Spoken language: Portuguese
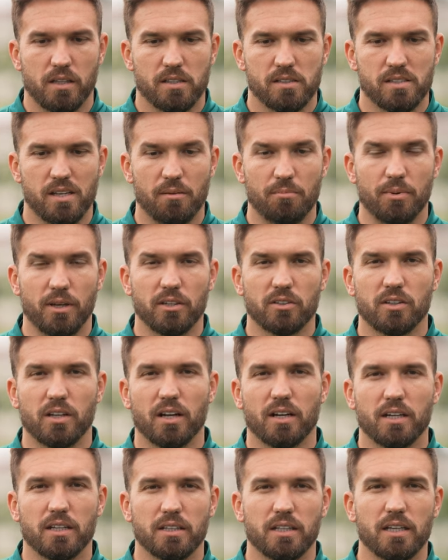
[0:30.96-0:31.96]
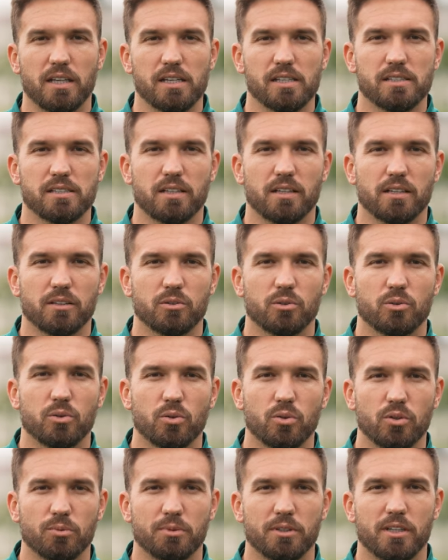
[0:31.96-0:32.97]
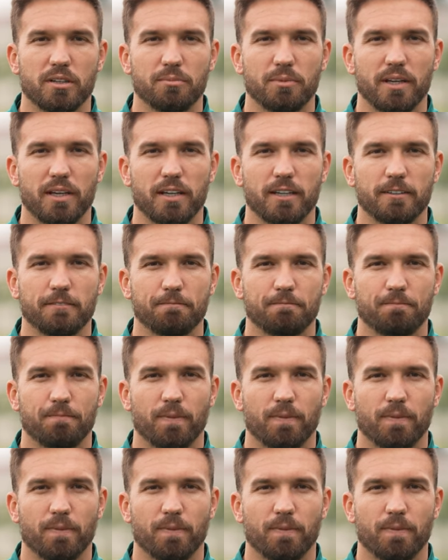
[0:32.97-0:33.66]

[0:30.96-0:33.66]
sabendo da grandeza né, do clube também,